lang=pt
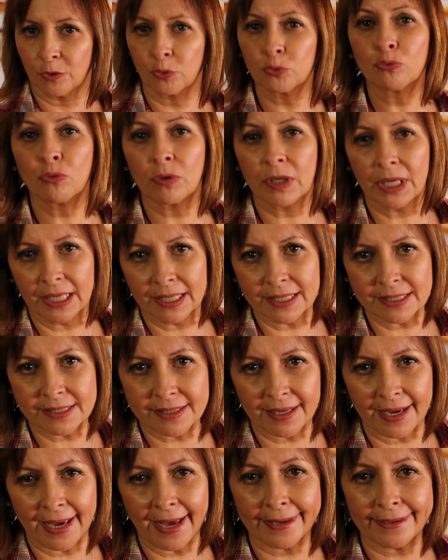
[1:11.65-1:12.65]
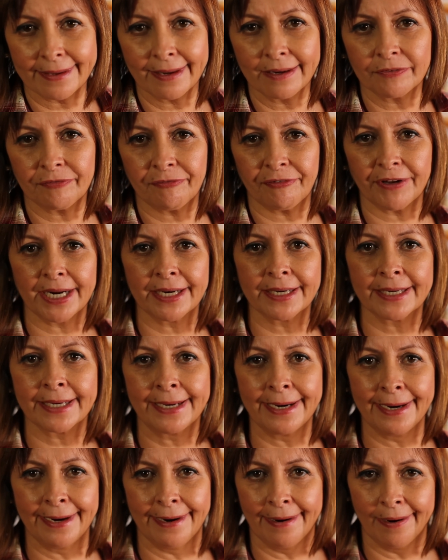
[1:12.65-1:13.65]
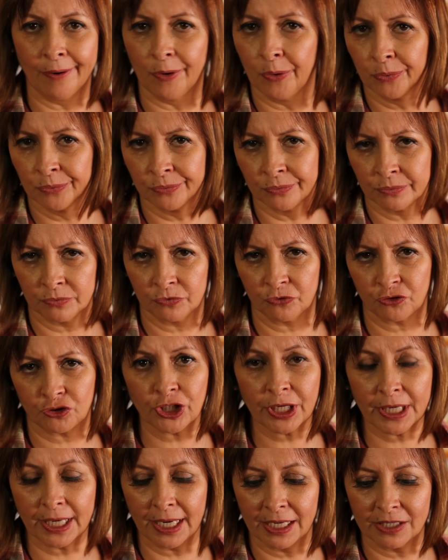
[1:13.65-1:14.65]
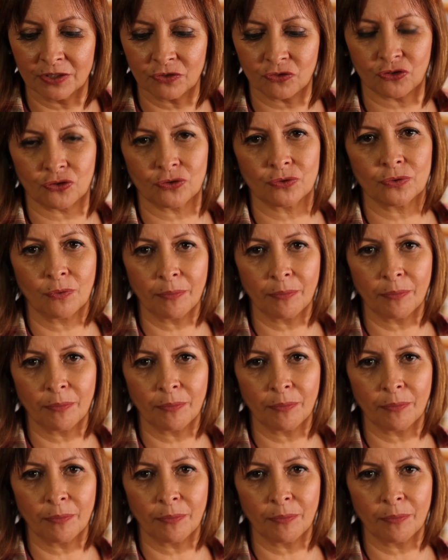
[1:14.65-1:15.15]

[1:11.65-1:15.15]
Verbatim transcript: O do Gus é aquele frangão gigante.